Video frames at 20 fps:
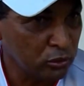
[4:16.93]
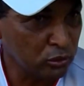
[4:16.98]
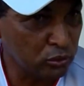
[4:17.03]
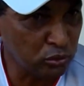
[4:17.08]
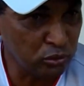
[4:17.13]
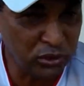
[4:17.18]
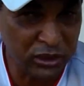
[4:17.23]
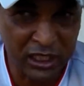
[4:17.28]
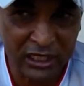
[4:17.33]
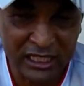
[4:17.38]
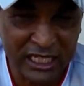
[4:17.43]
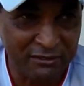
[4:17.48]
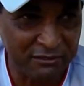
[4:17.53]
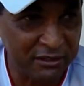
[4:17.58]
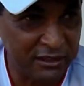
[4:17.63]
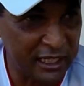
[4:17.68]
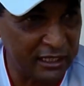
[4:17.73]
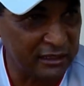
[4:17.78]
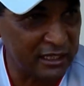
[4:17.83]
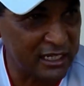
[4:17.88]
Tudo que estava
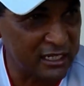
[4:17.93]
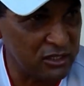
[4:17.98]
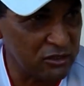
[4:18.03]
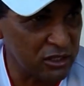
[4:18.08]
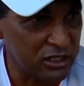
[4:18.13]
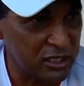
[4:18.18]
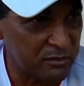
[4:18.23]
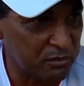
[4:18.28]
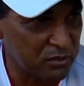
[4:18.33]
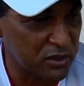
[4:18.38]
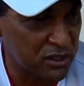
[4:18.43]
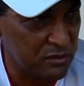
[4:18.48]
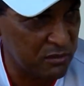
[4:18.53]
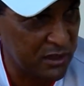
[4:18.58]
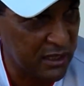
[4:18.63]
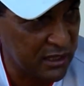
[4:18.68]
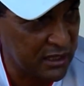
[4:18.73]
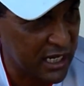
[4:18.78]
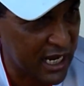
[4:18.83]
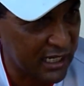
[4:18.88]
dentro das nossas
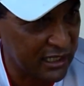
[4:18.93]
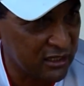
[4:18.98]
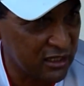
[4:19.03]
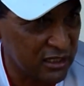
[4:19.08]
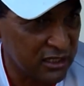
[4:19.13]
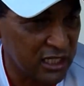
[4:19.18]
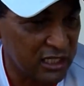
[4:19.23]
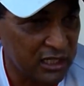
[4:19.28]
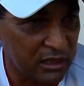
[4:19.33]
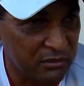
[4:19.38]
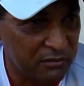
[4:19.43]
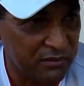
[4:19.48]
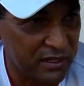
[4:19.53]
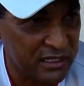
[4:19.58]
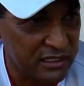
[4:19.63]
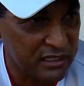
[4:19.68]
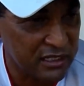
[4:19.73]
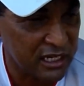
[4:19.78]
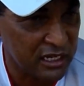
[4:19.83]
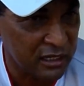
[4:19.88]
possibilidades, nós tentamos
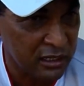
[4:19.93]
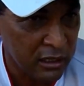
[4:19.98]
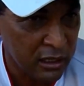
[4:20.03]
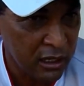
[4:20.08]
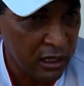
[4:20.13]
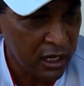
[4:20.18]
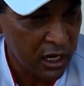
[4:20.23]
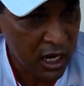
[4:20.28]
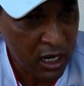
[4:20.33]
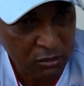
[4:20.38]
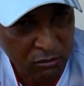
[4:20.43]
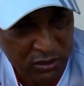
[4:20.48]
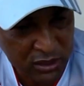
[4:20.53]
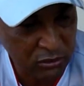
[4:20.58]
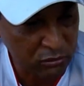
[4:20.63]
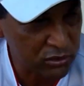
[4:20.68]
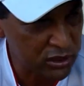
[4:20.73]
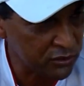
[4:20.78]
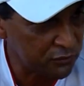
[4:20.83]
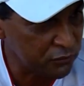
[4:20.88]
fazer. Algumas
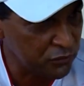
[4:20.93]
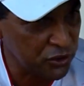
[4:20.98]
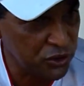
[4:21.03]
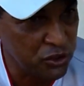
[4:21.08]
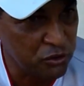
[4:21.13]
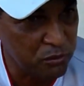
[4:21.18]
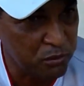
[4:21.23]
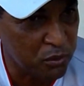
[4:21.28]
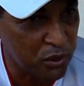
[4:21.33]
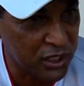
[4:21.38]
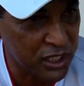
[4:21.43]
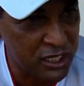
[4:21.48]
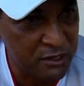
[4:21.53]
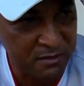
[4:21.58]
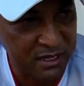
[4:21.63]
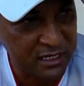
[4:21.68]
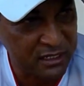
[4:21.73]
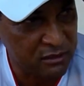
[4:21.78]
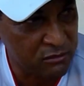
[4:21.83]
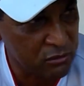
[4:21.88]
coisas fugiam um pouquinho,
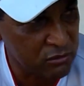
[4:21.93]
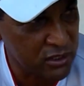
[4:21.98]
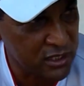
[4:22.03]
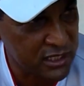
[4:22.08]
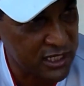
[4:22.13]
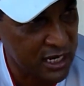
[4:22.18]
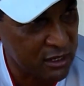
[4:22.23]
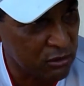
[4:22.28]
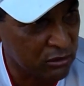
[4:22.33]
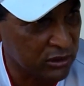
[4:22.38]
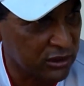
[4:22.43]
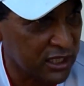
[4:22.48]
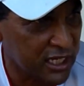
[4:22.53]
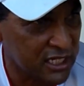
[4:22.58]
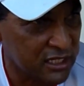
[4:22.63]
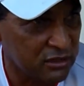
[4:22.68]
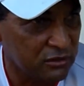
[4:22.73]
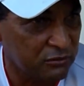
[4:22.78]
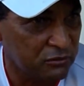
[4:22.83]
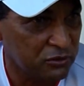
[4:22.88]
mas são coisas que
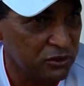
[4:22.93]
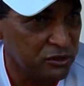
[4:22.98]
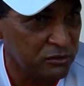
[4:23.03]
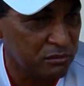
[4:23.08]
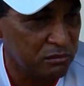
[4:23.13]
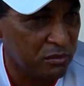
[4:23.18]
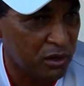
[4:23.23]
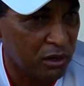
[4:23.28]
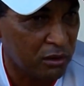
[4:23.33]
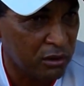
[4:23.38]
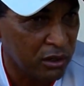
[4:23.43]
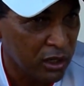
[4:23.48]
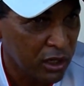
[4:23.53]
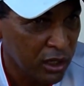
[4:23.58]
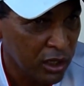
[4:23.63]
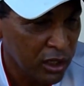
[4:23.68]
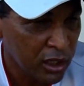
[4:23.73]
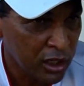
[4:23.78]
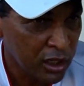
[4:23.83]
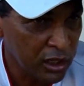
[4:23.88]
acontecem no futebol.
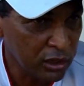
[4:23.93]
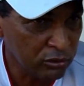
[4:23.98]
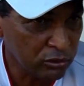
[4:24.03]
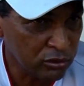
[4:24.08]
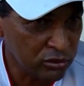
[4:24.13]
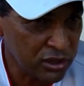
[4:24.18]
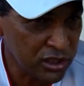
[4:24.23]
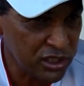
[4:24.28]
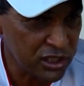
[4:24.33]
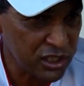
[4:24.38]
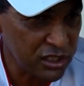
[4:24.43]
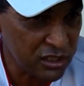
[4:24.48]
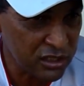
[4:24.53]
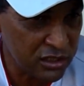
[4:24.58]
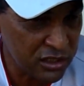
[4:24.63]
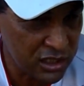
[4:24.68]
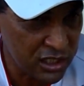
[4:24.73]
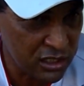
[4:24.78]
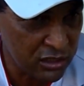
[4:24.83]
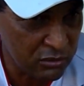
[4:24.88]
E eu estou sentindo
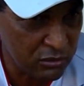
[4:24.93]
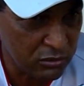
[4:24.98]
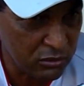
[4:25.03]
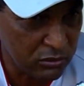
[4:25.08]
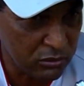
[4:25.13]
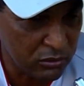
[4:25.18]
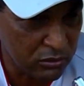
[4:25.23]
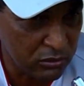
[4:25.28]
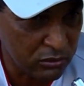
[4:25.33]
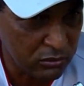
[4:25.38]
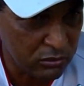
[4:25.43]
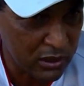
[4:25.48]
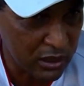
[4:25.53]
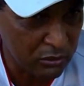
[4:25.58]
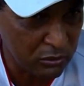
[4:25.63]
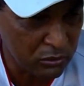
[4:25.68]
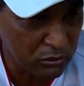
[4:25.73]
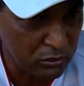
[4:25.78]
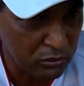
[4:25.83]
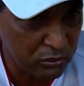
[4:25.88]
assim um,
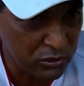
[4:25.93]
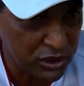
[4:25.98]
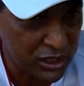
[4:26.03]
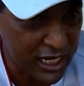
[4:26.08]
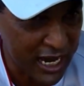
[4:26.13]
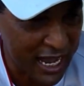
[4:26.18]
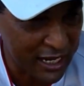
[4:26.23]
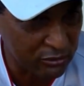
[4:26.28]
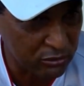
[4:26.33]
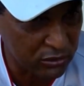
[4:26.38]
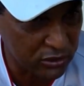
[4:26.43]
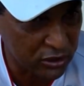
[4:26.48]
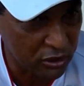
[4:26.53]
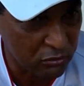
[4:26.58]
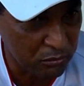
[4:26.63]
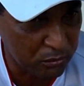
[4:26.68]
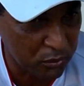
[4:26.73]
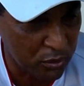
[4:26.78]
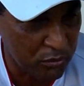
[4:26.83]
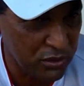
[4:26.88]
um, um, diálogo tão
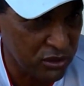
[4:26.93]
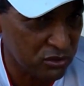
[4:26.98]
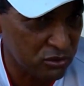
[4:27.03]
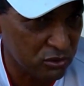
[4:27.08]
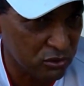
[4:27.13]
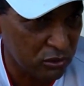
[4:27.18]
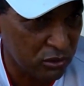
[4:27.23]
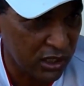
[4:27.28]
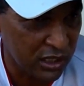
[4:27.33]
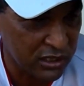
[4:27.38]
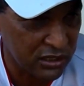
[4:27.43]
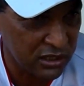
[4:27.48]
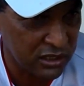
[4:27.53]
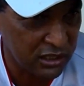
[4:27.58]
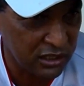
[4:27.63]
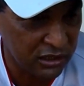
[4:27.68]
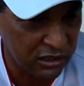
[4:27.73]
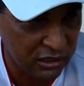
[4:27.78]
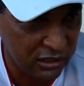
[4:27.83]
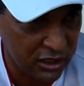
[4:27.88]
promissor, assim,
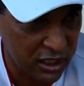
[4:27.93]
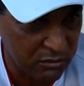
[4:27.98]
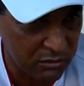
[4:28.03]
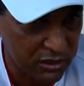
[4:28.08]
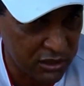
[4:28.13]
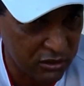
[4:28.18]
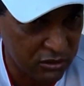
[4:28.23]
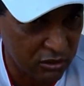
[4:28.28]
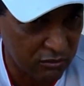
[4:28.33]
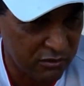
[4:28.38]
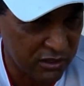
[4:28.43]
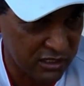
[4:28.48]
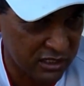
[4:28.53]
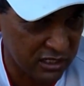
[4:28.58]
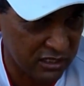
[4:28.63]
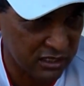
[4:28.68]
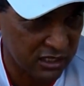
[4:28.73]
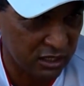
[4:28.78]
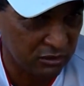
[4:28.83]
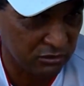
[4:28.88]
em termos de
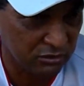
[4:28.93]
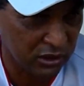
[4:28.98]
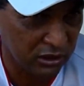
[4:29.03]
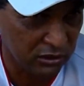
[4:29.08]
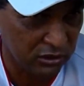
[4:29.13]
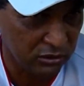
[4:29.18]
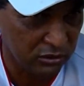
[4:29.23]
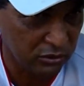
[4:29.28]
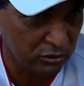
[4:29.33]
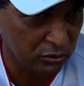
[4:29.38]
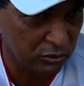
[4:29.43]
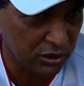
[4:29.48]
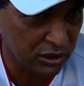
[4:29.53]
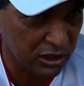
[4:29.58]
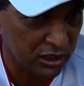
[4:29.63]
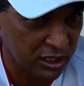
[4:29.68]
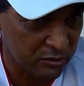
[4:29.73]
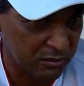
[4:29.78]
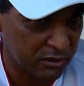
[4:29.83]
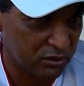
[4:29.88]
conversação do, do,
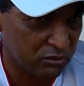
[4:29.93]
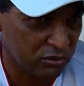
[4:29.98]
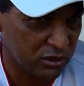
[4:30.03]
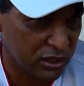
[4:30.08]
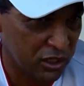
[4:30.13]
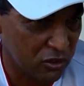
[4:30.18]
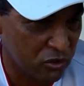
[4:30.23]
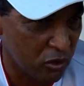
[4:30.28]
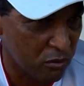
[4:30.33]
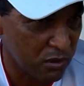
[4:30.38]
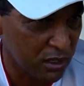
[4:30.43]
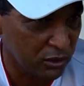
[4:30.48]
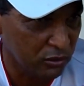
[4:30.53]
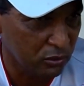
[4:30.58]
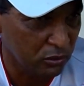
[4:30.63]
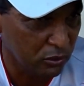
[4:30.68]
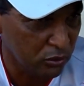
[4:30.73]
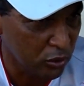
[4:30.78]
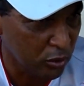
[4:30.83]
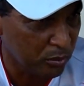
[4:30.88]
das pessoas que comandam o
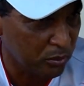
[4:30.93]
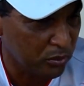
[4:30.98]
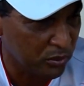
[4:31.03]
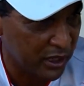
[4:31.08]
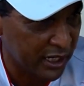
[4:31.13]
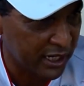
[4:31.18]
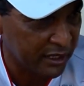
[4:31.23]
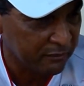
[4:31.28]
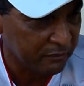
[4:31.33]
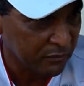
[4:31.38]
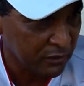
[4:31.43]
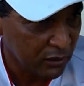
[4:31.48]
grupo, né?